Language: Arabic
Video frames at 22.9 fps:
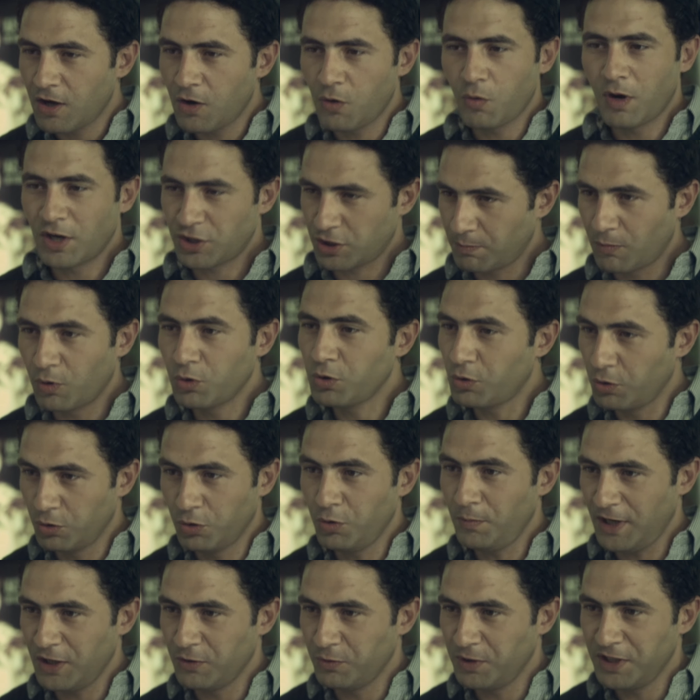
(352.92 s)
هو عشان بقول كلهم
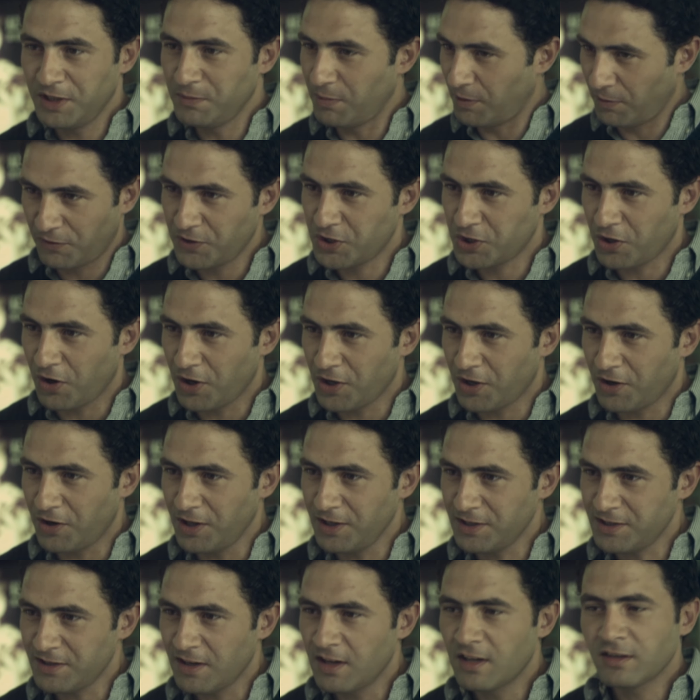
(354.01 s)
حلوين يبقى مفيش راي
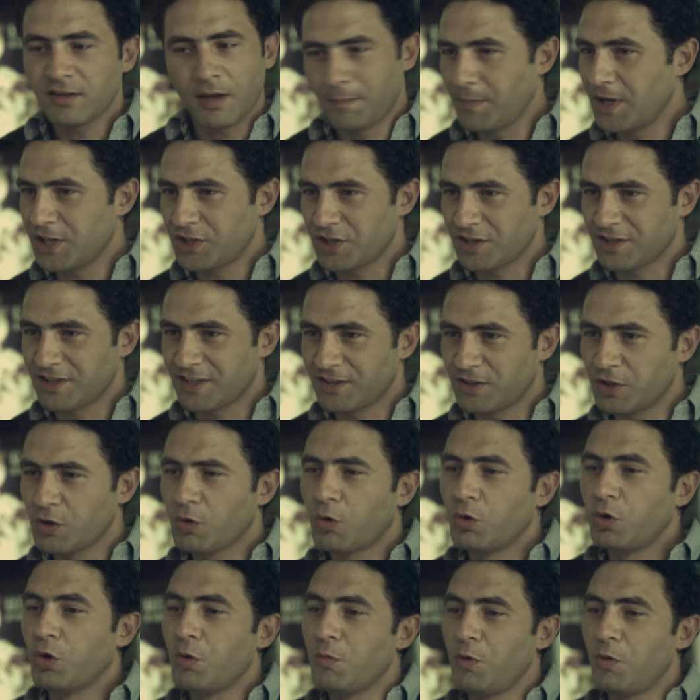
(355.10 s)
خالص طب ماشي يا ستي كلهم